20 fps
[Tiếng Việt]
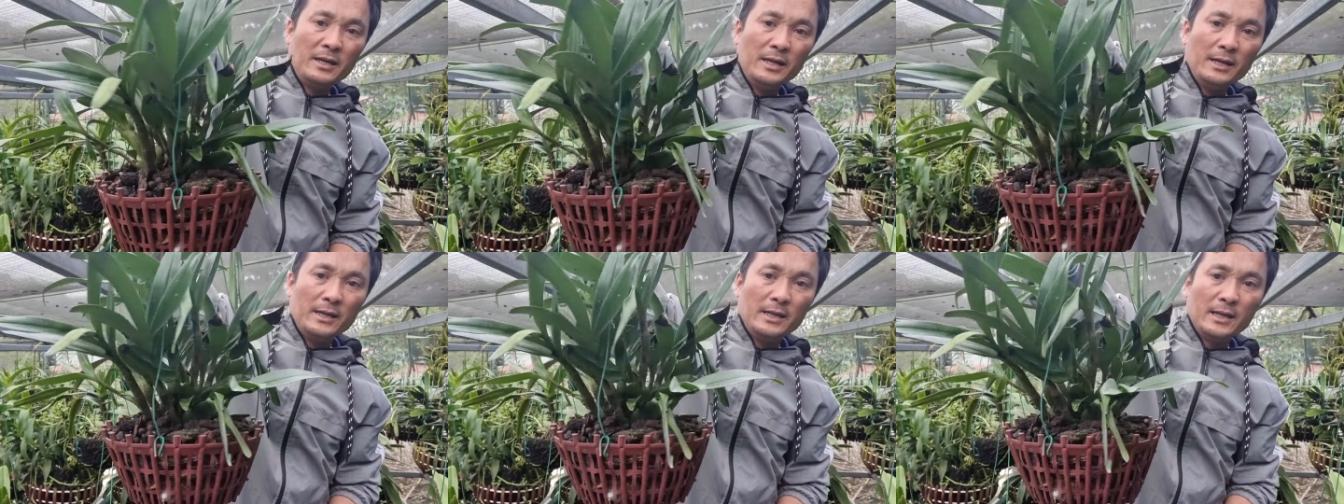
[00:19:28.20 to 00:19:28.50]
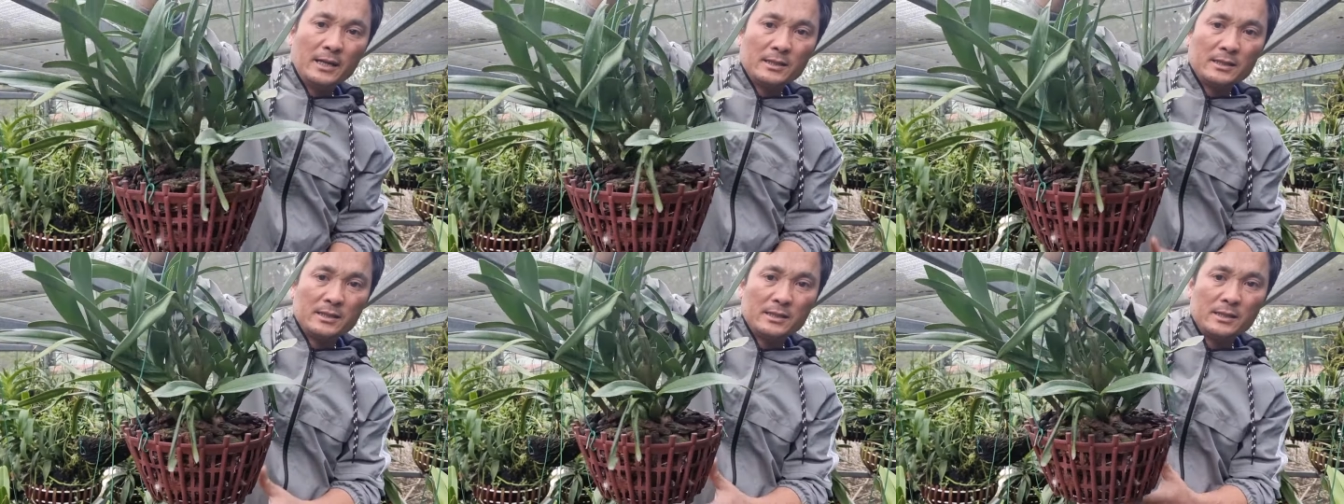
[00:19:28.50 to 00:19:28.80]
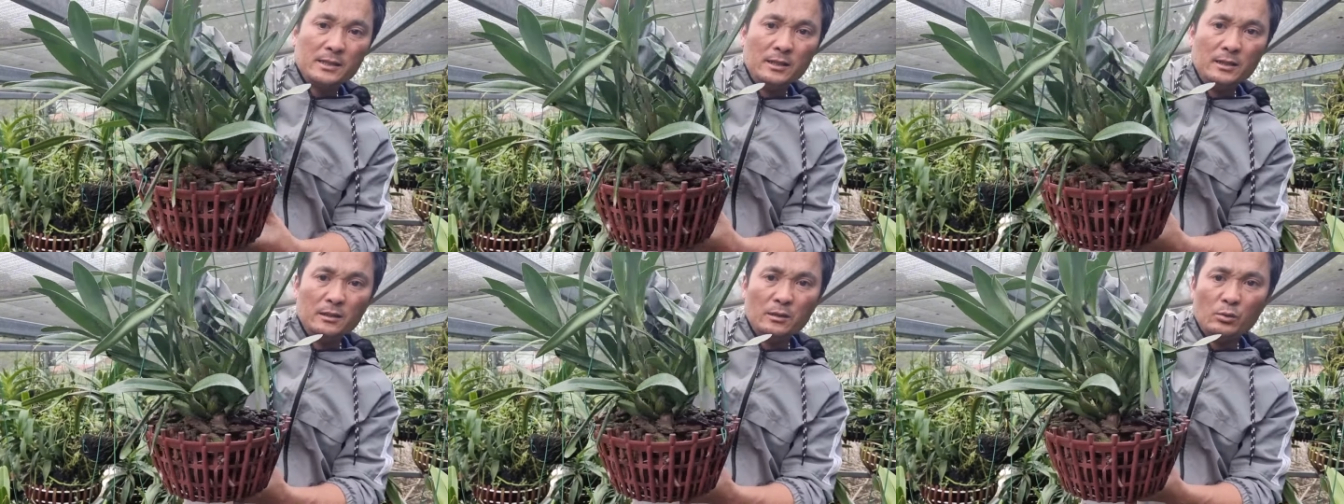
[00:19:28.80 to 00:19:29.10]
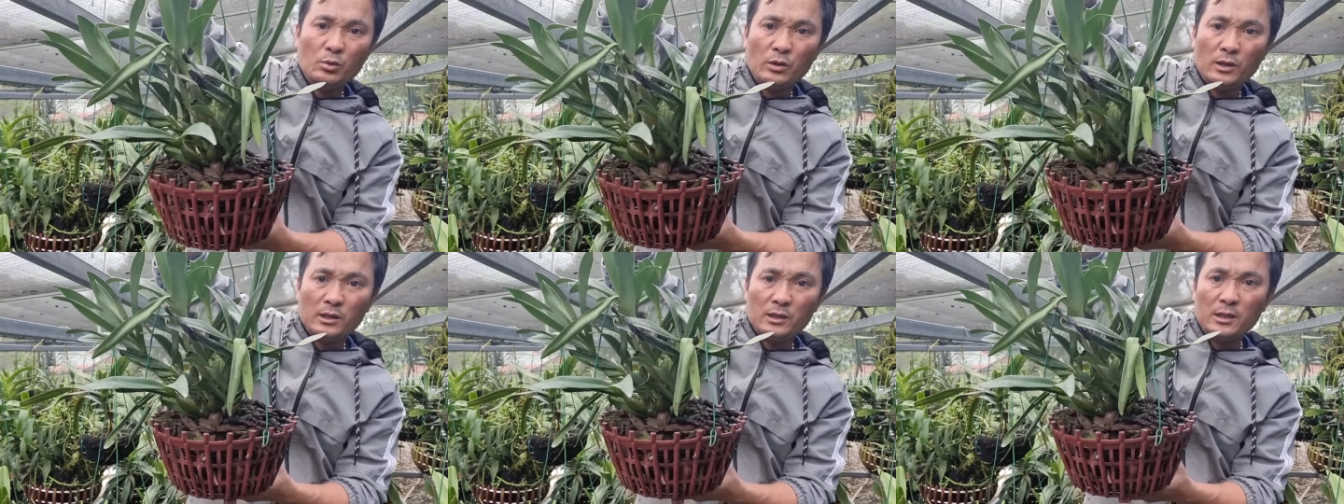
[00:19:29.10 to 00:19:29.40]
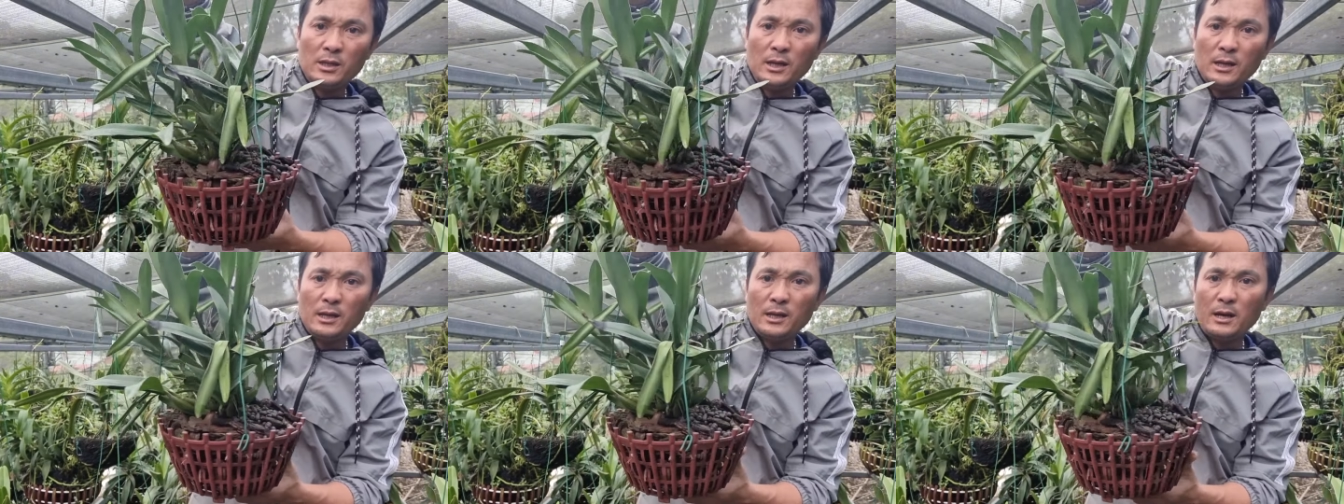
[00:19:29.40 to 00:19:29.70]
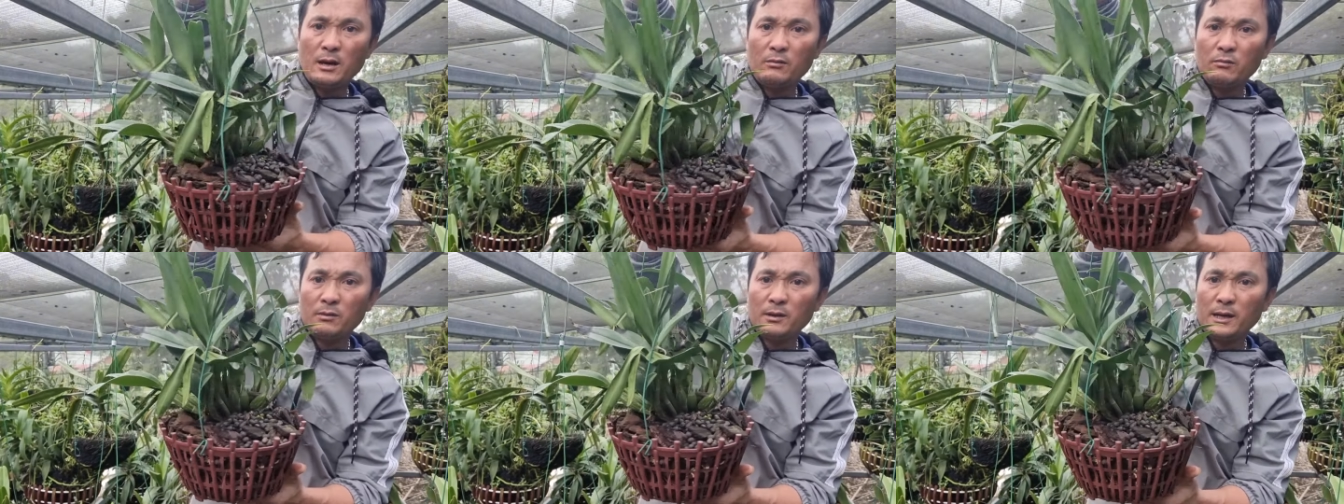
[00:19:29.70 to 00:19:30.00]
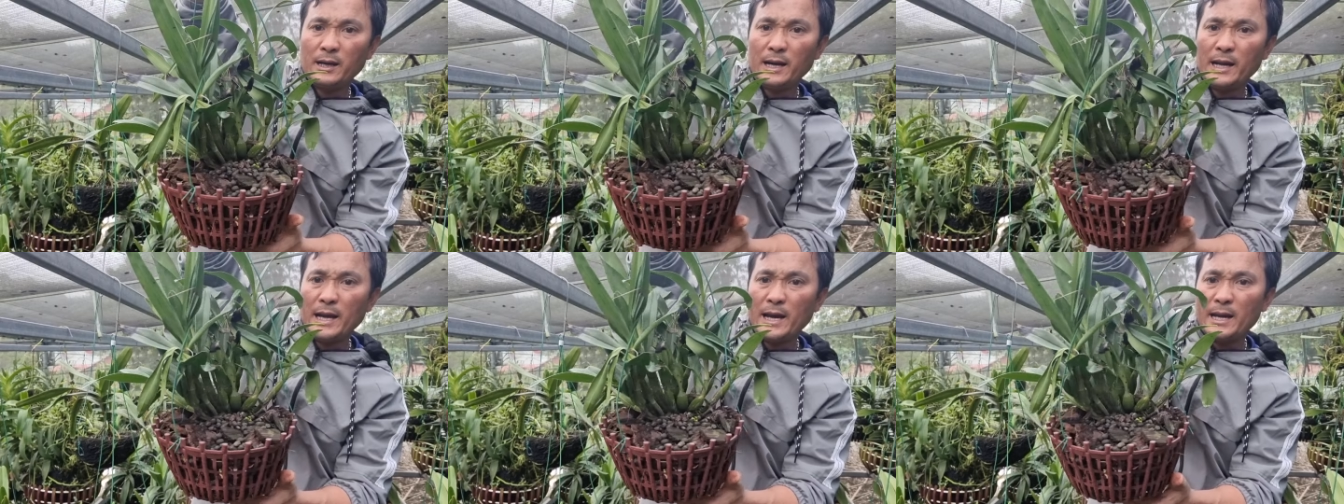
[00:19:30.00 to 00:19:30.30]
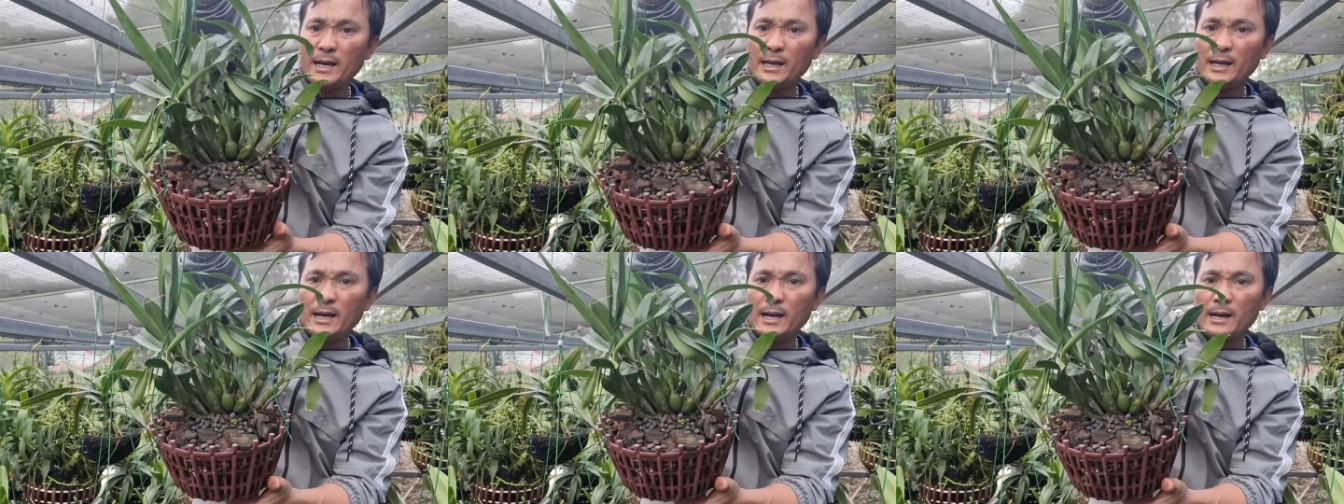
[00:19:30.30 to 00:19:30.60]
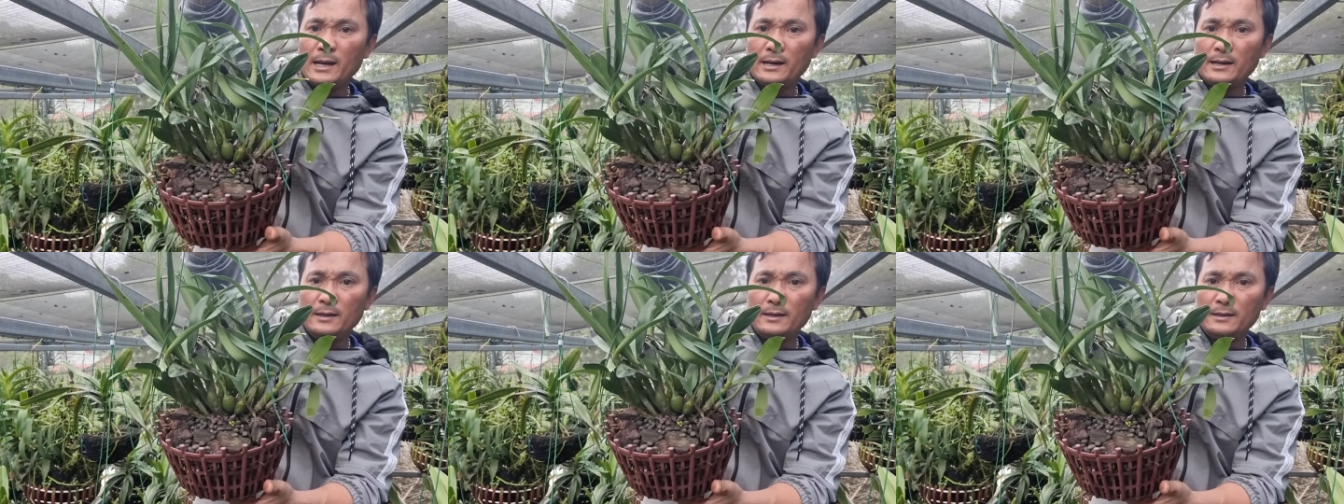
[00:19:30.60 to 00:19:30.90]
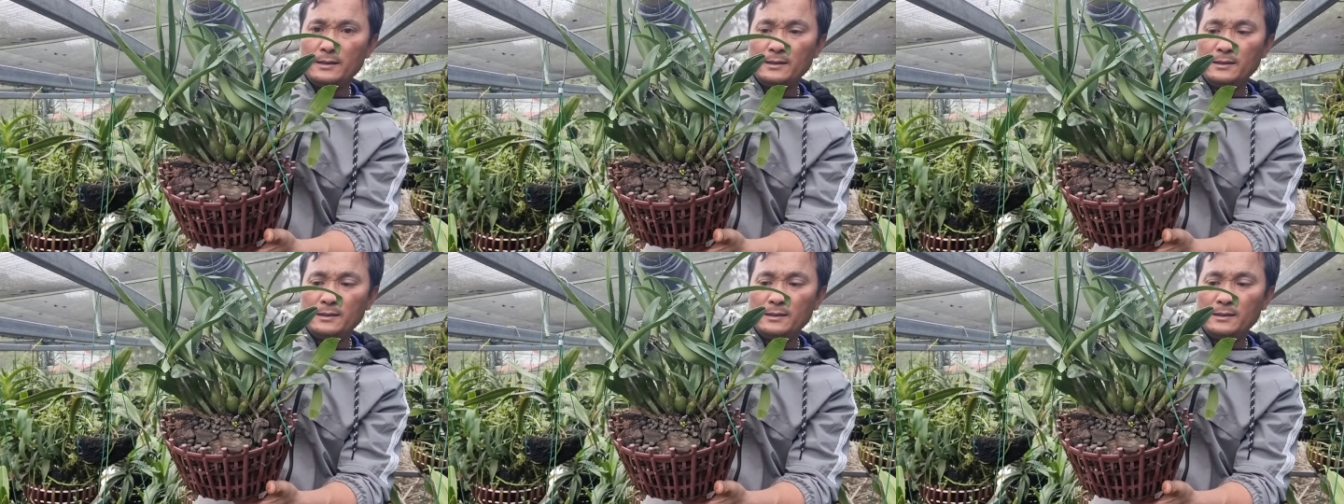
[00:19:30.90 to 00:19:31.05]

nghìn nha, sơn thủy tiên họng đen nha.